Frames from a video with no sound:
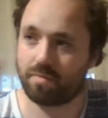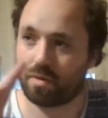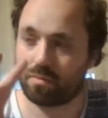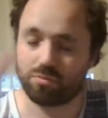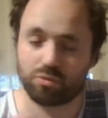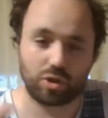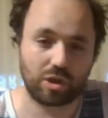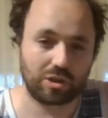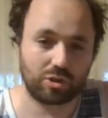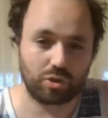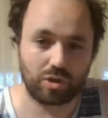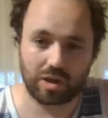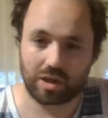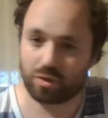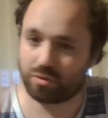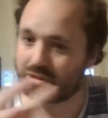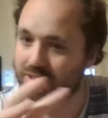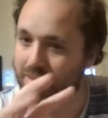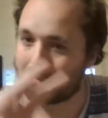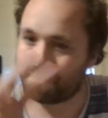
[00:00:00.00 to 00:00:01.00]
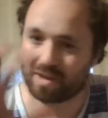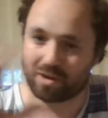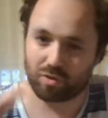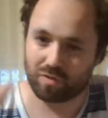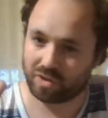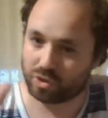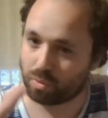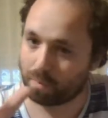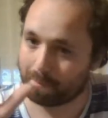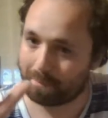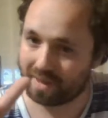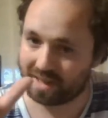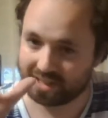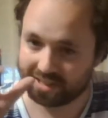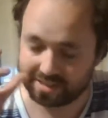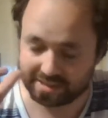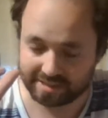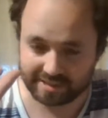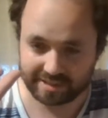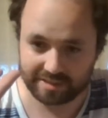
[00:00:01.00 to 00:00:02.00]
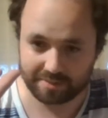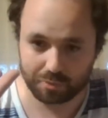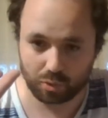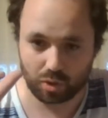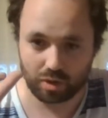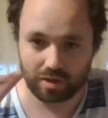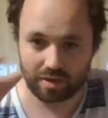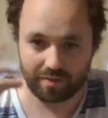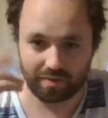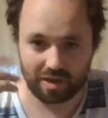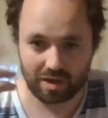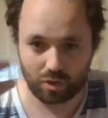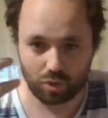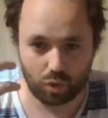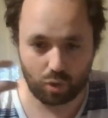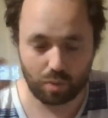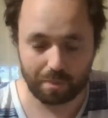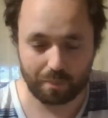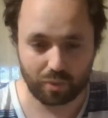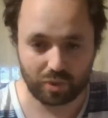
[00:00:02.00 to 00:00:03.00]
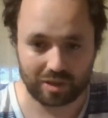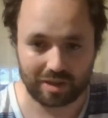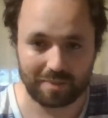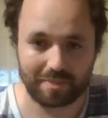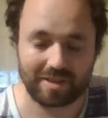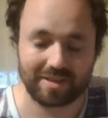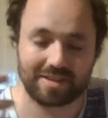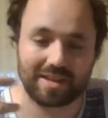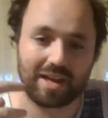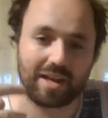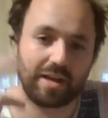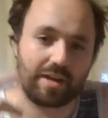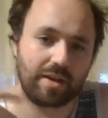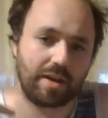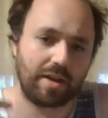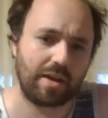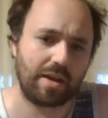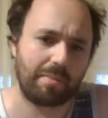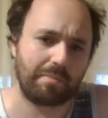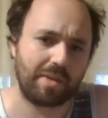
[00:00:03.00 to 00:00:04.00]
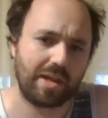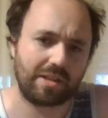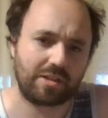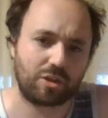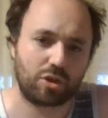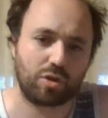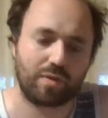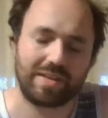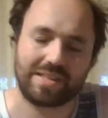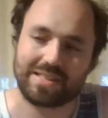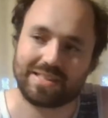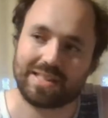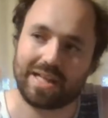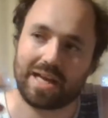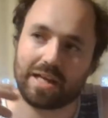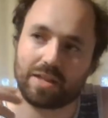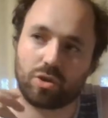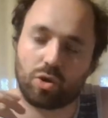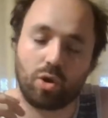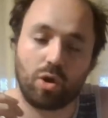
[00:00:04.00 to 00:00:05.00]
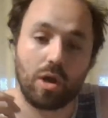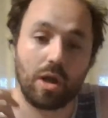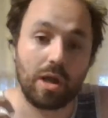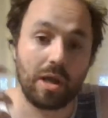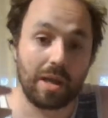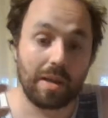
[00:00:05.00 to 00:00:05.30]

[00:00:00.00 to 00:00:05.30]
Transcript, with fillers: è un, giocatore che non si è mai trovato benissimo a livello comportamentale negli ambienti dove è stato,